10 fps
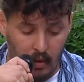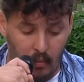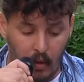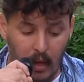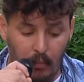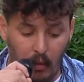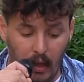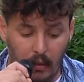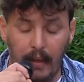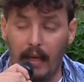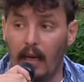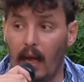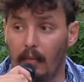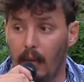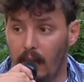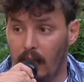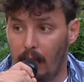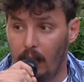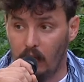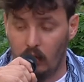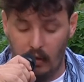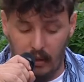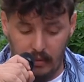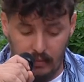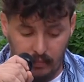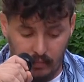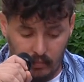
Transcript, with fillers: Voy a poder ver el alma de las personas.